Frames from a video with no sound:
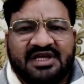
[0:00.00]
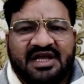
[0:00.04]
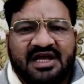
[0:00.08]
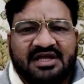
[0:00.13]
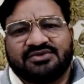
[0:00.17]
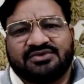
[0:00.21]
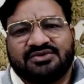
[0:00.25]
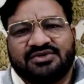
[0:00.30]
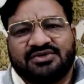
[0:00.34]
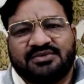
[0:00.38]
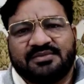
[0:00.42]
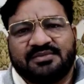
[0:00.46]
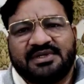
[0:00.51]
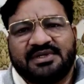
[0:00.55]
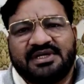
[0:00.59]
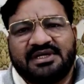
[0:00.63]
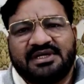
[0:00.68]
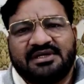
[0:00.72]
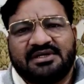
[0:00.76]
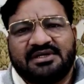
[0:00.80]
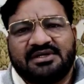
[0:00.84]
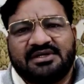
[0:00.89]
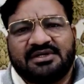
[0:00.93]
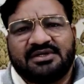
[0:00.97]
त्रिकुट में
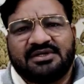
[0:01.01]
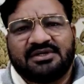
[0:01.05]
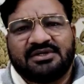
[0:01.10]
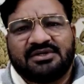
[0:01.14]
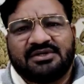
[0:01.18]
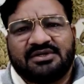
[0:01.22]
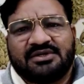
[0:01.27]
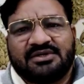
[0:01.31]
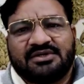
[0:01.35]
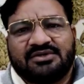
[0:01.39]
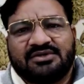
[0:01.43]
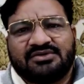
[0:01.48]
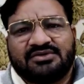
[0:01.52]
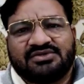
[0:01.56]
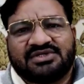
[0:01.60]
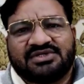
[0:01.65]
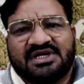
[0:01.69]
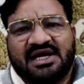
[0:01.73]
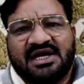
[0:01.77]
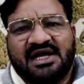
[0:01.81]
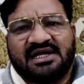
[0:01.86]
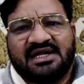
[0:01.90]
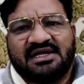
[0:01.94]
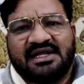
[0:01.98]

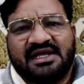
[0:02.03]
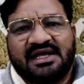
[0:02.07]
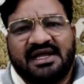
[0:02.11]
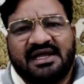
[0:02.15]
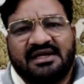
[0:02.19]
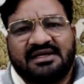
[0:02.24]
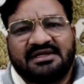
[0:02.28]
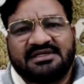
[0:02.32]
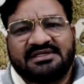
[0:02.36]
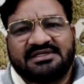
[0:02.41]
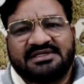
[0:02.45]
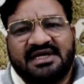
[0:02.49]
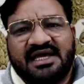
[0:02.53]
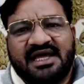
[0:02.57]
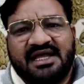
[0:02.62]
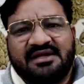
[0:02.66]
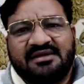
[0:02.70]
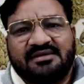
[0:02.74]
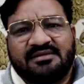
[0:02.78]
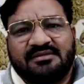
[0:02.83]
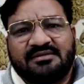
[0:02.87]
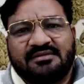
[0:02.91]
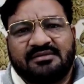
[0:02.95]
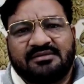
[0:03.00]
उसका नया
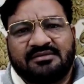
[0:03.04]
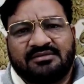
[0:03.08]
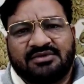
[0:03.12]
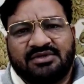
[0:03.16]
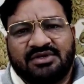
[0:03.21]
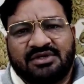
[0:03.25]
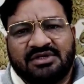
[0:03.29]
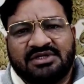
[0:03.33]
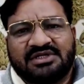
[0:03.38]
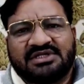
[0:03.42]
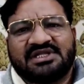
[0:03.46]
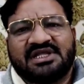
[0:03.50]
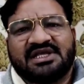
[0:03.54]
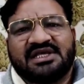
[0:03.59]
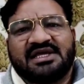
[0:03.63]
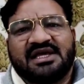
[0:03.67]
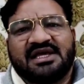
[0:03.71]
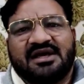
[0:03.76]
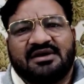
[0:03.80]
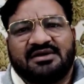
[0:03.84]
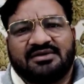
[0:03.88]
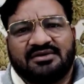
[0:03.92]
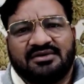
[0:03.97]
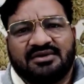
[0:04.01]
डिजाइन तुरंत
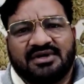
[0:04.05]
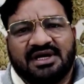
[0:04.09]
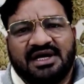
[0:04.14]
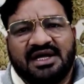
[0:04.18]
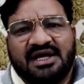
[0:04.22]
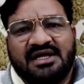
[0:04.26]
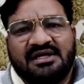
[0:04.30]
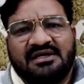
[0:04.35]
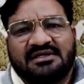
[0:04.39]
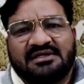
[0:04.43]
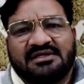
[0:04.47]
तैयार होगा